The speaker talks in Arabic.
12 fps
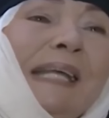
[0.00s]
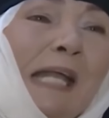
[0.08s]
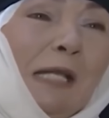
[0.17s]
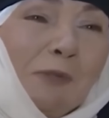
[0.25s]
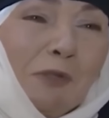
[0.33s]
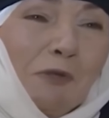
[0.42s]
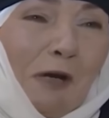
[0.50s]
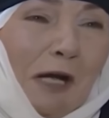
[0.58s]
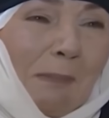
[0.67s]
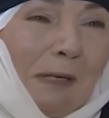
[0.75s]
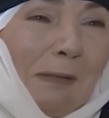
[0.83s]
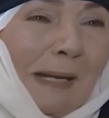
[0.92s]
كل ليله
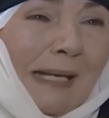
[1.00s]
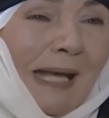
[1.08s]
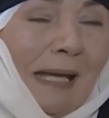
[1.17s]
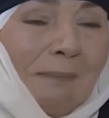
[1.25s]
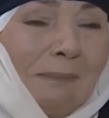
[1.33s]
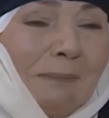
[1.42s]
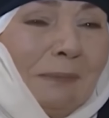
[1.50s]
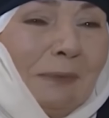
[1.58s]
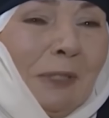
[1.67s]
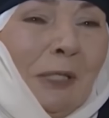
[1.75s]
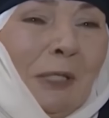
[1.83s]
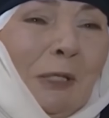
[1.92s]
بشوفك بالمنام
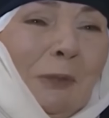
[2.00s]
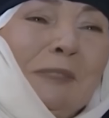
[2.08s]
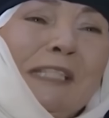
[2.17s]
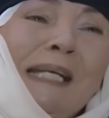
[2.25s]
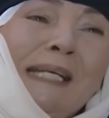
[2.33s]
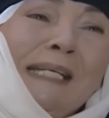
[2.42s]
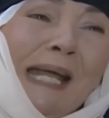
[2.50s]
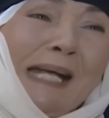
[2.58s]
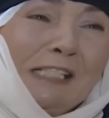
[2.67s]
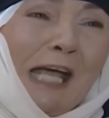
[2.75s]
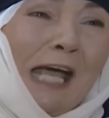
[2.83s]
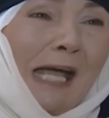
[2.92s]
وبتقلي
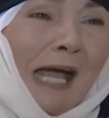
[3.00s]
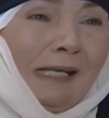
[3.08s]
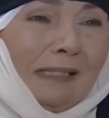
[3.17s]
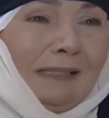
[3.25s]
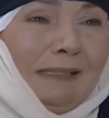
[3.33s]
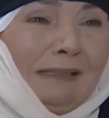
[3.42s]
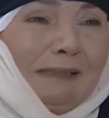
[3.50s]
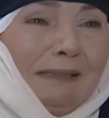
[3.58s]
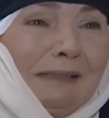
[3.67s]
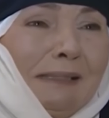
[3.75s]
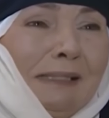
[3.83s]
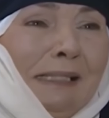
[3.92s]
انك جاي على العيد
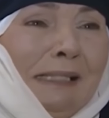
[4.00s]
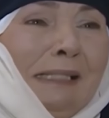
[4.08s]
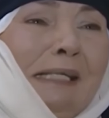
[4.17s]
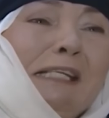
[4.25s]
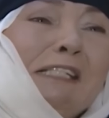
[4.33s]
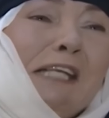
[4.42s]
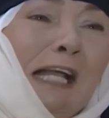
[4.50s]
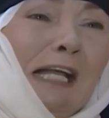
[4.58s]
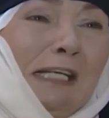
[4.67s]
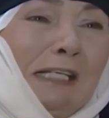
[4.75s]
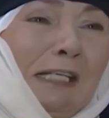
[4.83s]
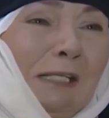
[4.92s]
اجا
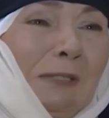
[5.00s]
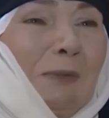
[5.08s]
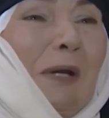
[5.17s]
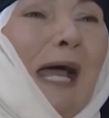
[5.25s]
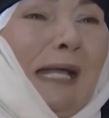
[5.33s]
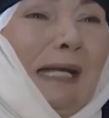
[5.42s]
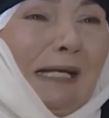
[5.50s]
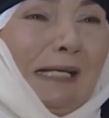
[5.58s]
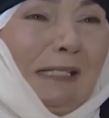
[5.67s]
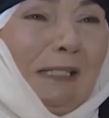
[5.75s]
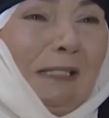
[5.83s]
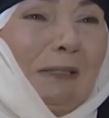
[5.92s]
العيد وراح
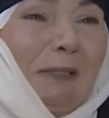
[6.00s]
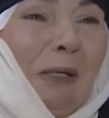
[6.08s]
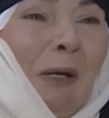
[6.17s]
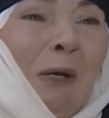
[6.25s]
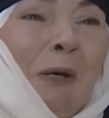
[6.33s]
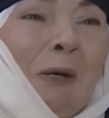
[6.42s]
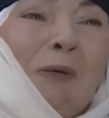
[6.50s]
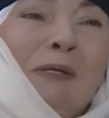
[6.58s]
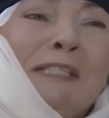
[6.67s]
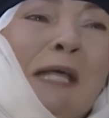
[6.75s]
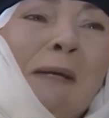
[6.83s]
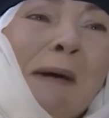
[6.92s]
العيد
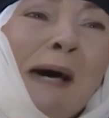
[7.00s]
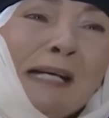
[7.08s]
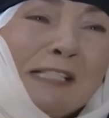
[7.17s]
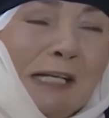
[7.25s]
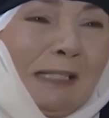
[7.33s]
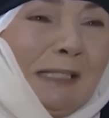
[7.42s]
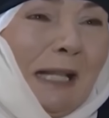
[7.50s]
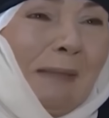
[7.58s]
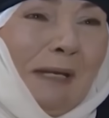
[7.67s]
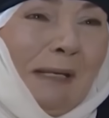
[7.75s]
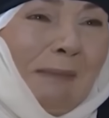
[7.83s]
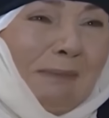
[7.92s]
وانت ما رجعت
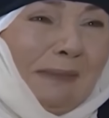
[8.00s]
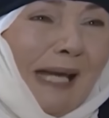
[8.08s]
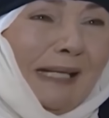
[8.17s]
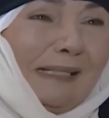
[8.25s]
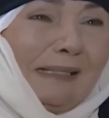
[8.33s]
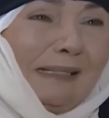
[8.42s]
لمهمتك